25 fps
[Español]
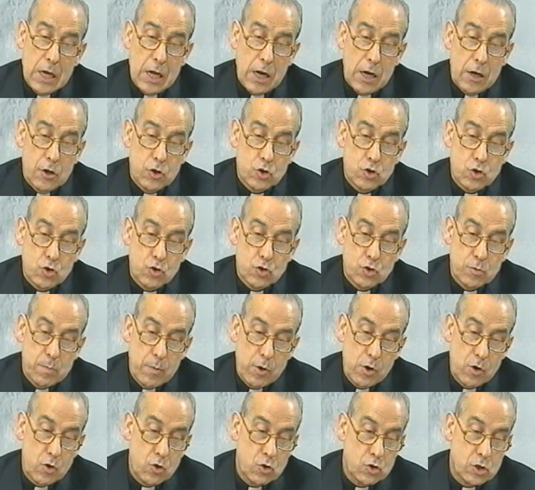los
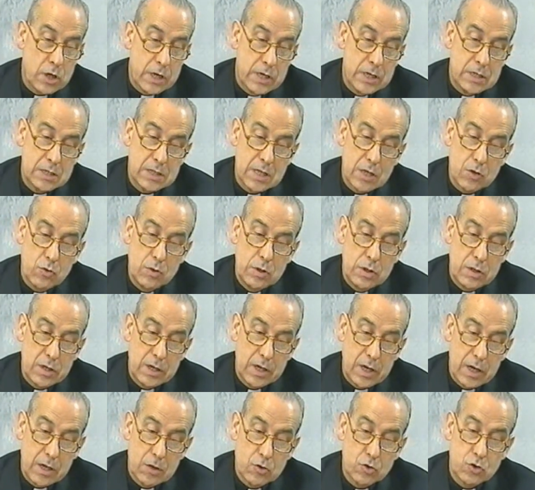cosmólogos han estado
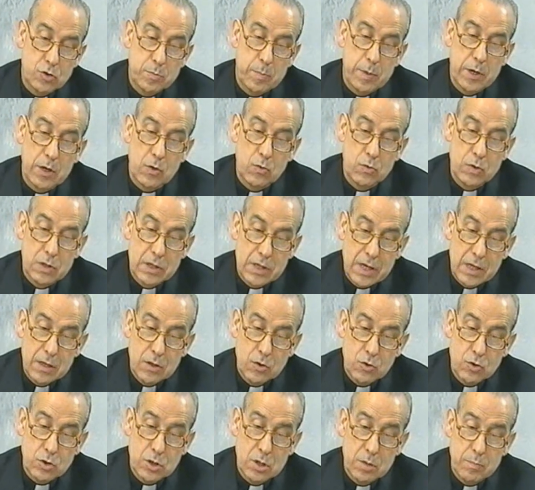intrigados
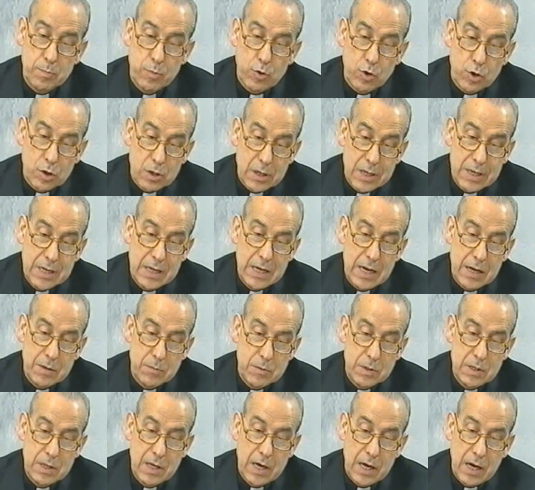preguntándose por qué la
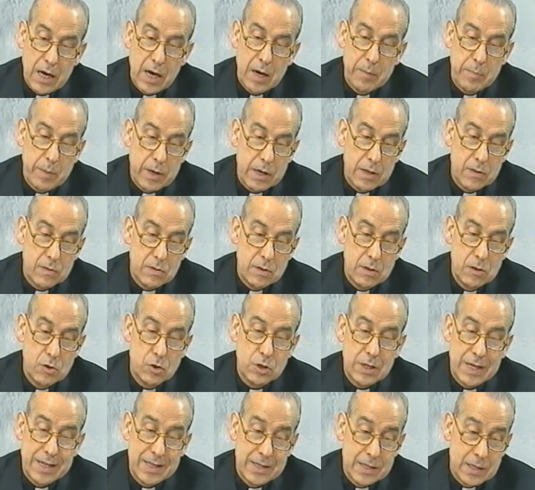vida ha aparecido
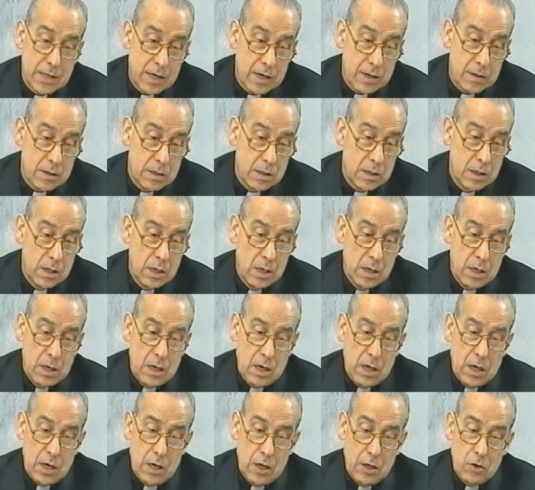tan tarde
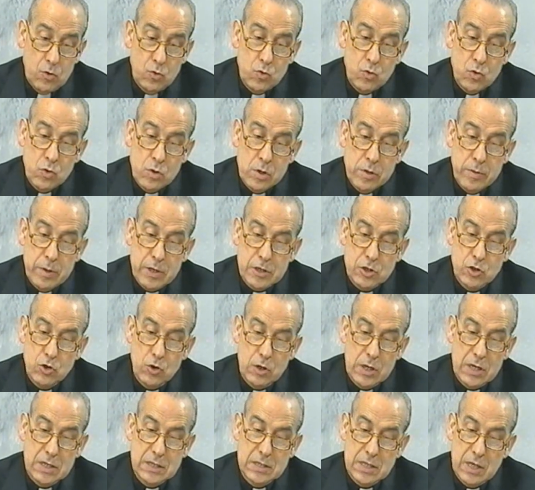en un universo
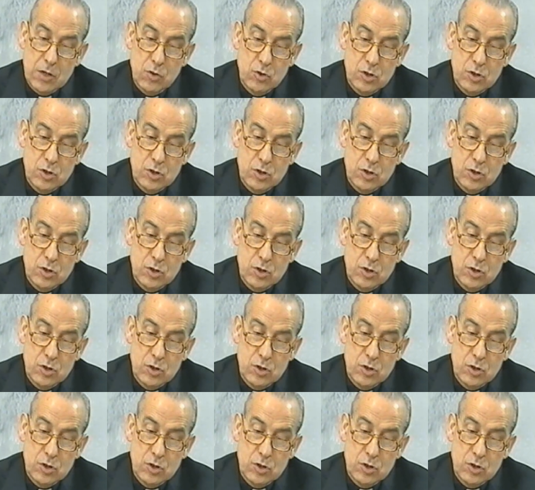que ha estado